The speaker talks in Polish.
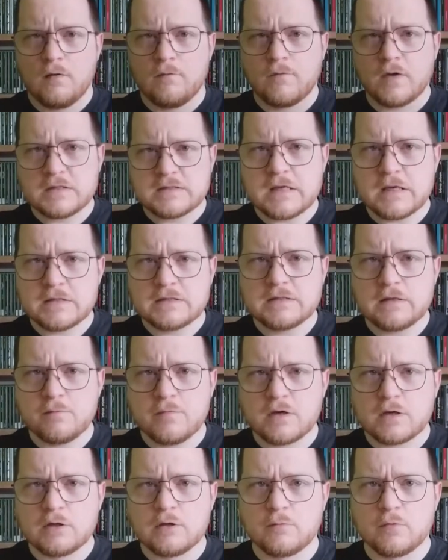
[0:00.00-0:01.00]
Wracając do
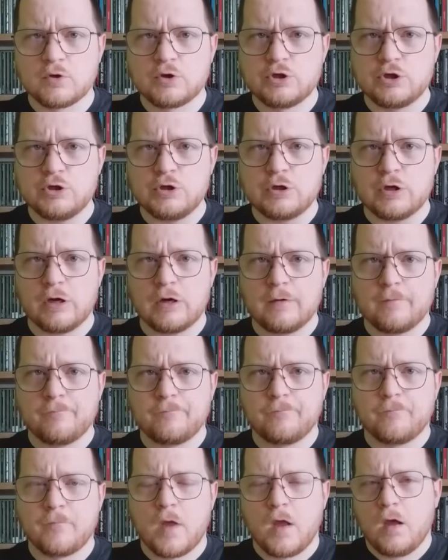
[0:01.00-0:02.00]
meritum odcinka.
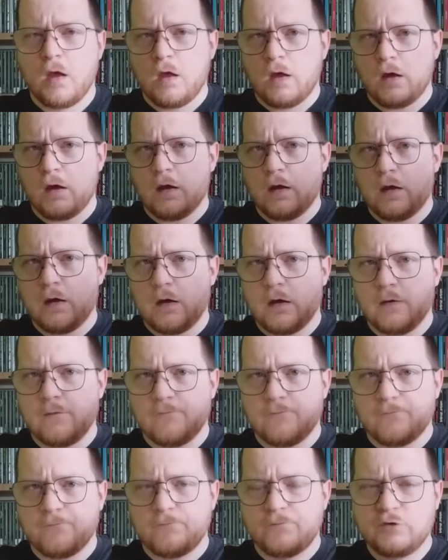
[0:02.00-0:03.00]
E,
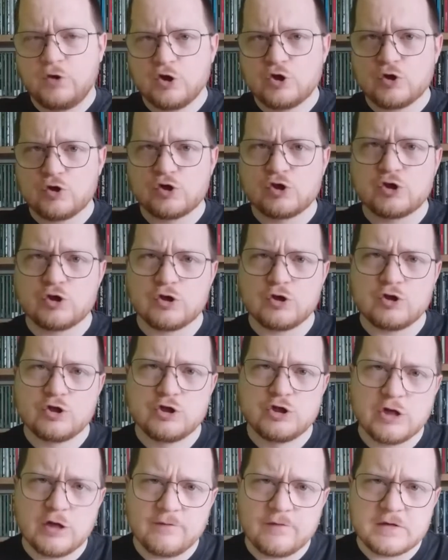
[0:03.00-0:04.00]
w
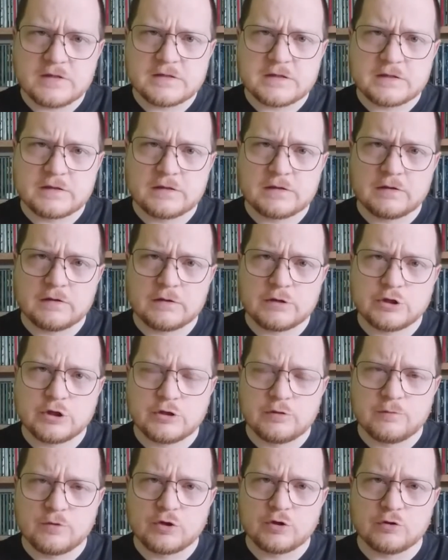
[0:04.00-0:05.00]

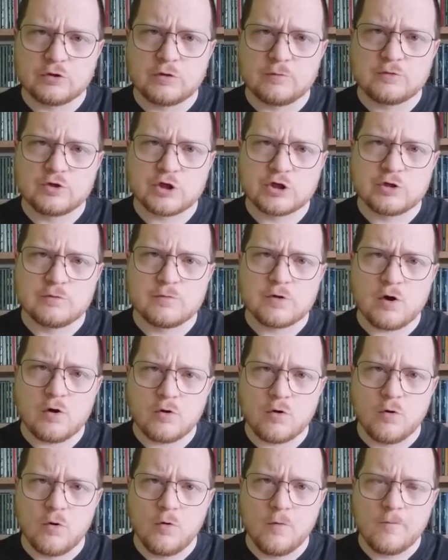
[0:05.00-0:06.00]
1973
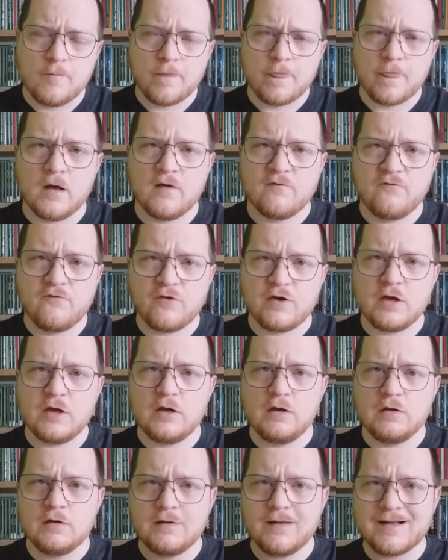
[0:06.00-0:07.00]
roku
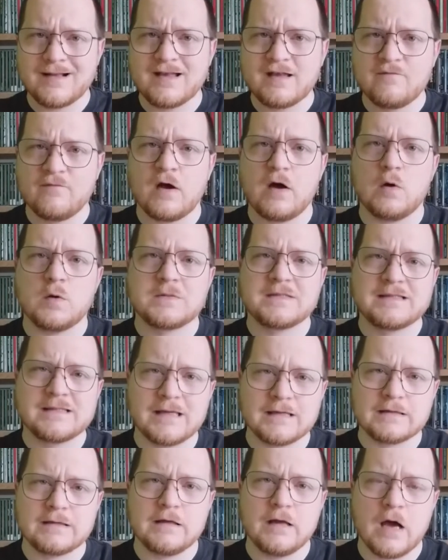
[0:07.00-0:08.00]
Free nagrywa
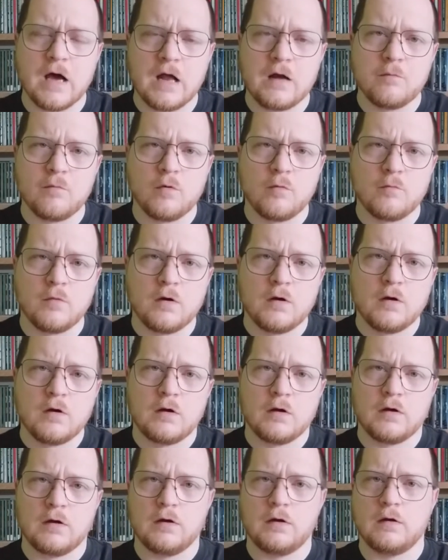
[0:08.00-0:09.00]
ostatni album
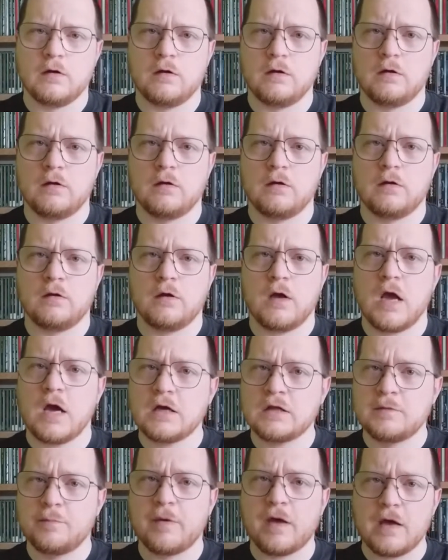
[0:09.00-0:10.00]
e,
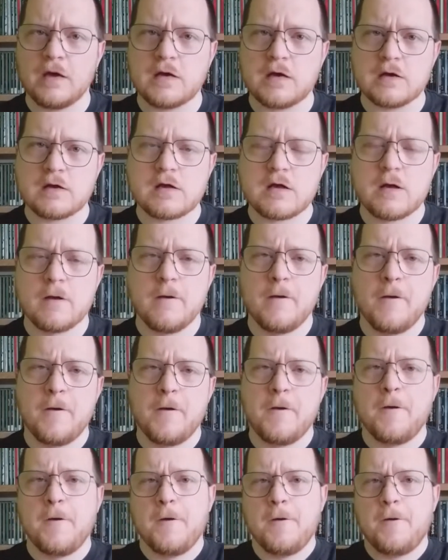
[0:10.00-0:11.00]
Heartbreaker.
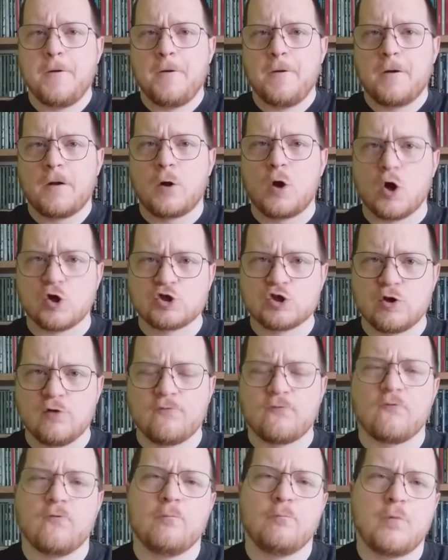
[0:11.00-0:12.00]

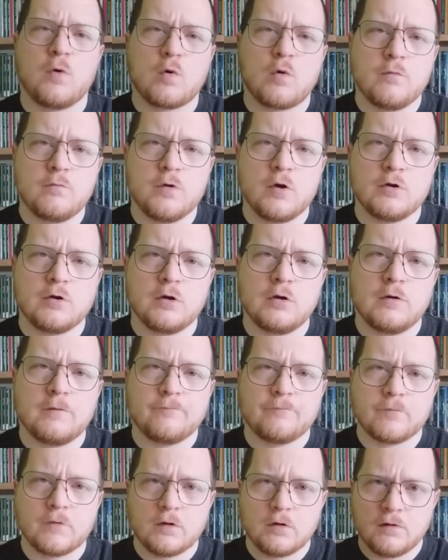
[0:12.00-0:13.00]
Kosow pogłębiony
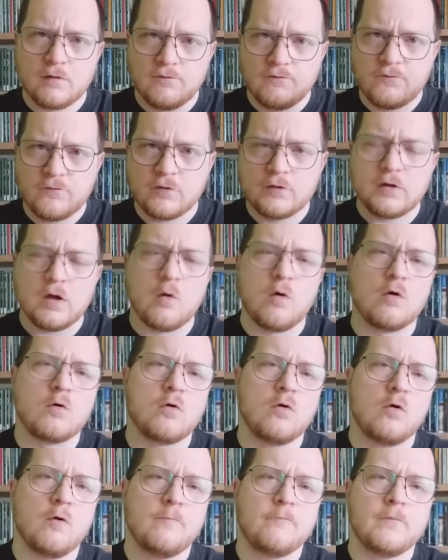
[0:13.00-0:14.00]
w
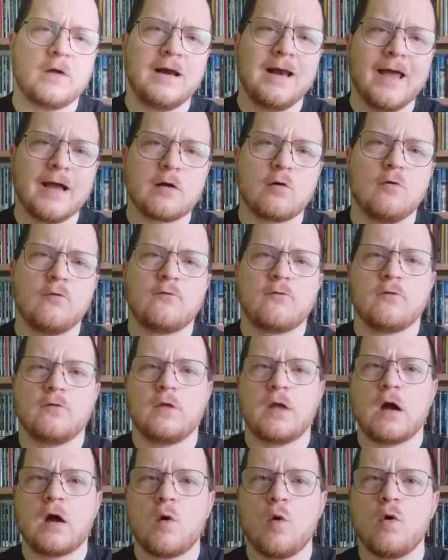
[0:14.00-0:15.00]
nałogu leków,
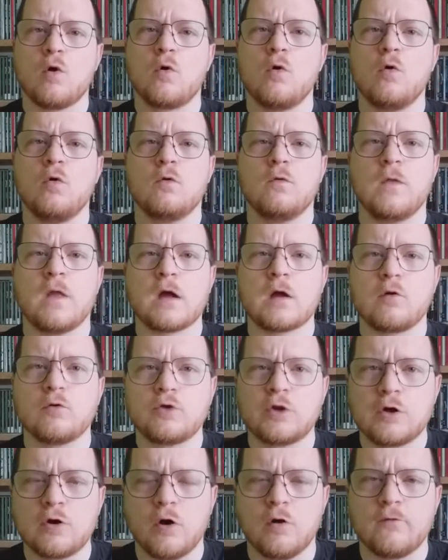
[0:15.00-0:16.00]
nałogu
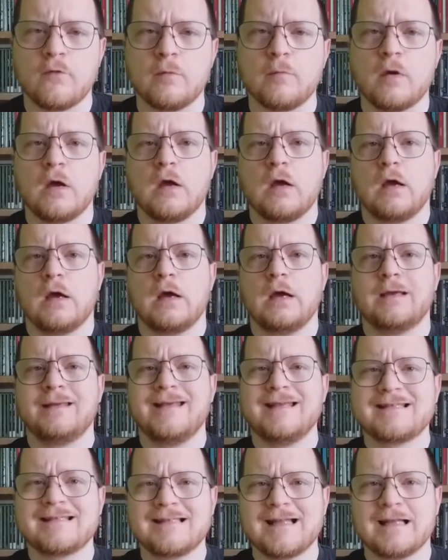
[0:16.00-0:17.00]
narkotykowym, e,
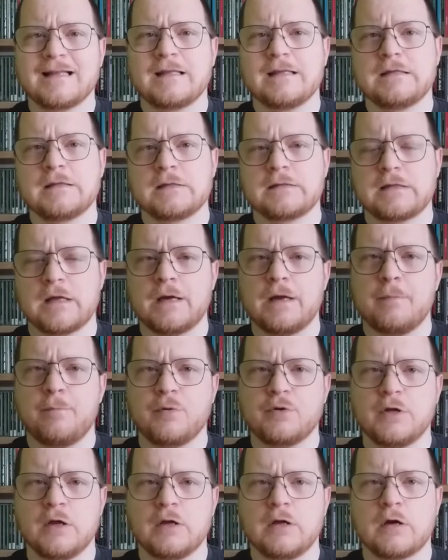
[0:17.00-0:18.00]
niestety zostaje
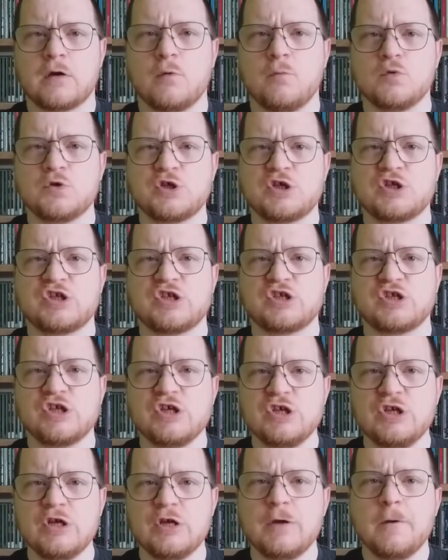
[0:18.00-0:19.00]
podany jako muzyk
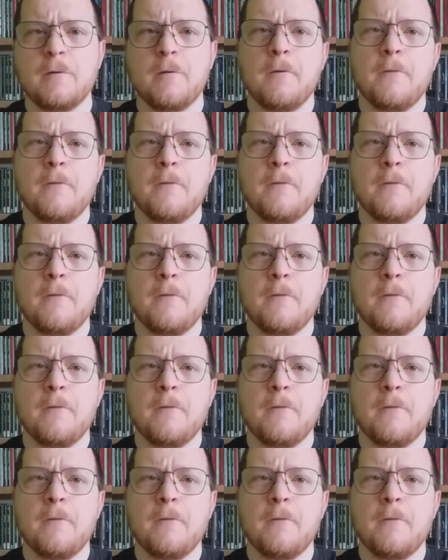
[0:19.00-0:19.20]
sesyjny.